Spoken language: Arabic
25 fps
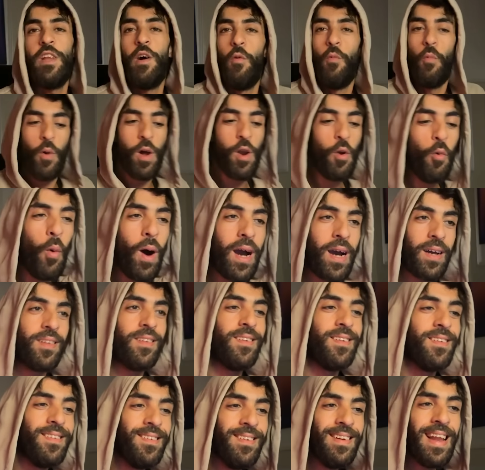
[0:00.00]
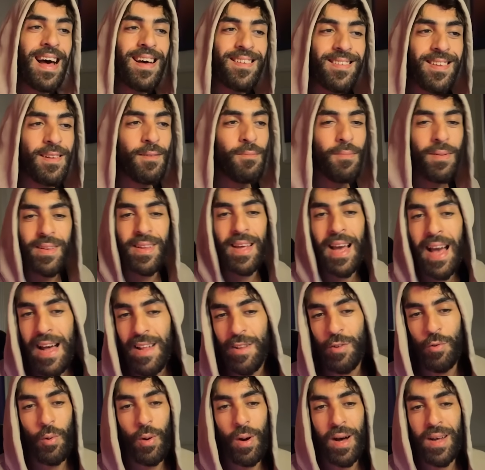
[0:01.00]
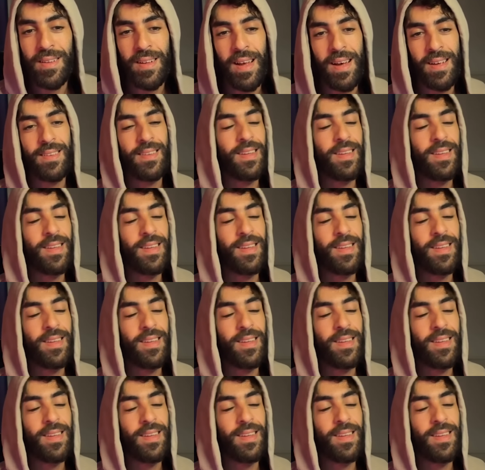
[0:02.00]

هو الوقت الحسد مضيعة وقت اصدقاء